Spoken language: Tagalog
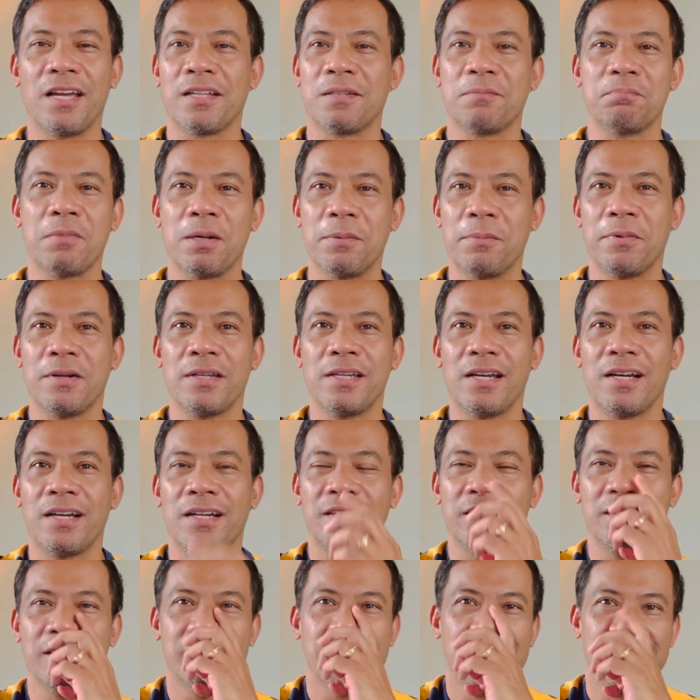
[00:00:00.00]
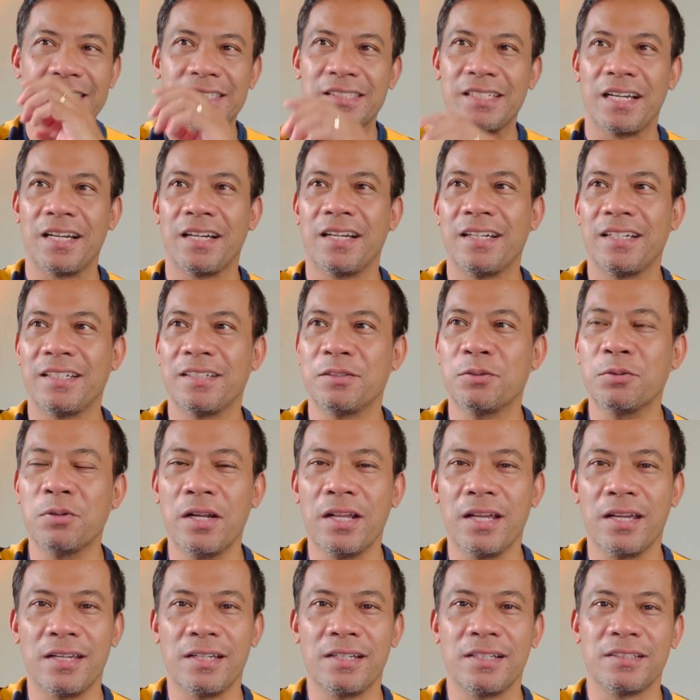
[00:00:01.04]
At mamaya, sa
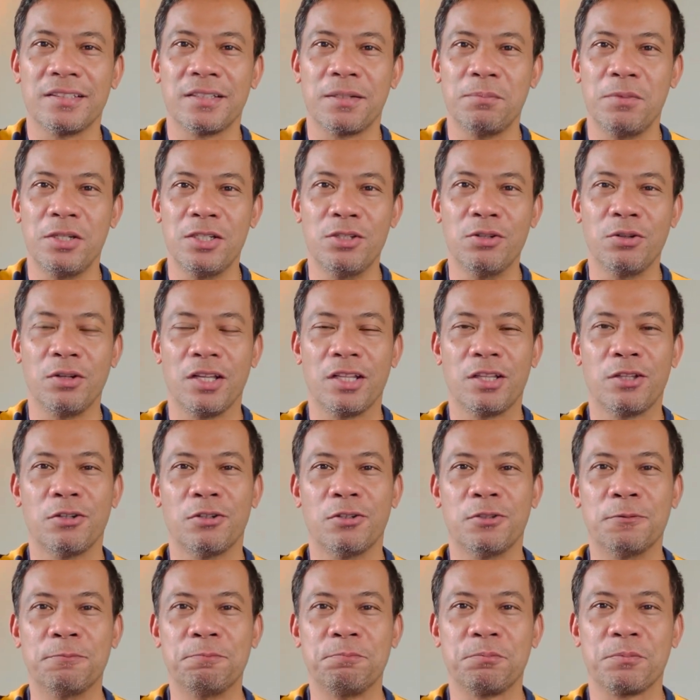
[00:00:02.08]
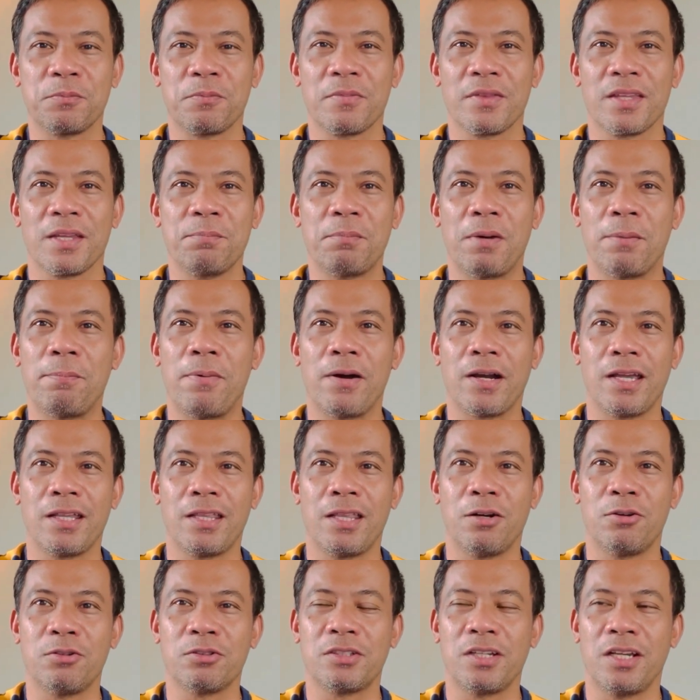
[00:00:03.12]
huli, sa bidyong ito,
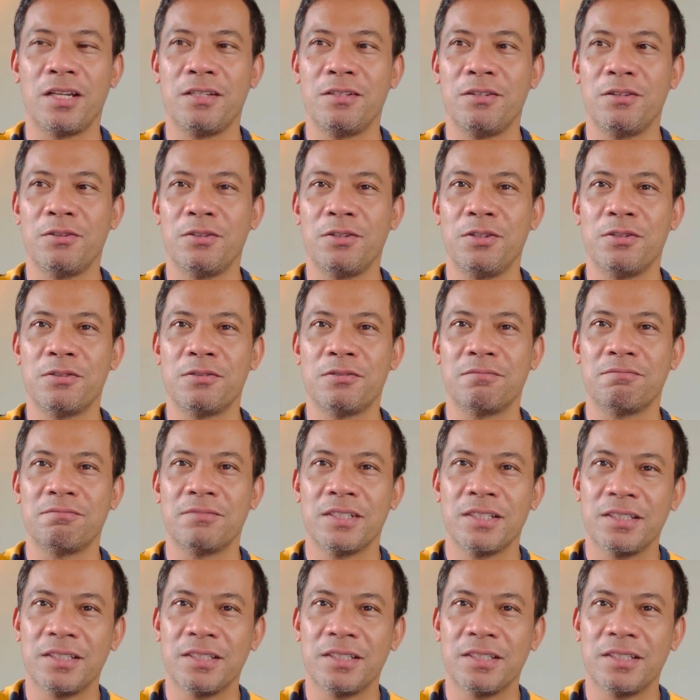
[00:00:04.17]
papakita ko sa inyo yung,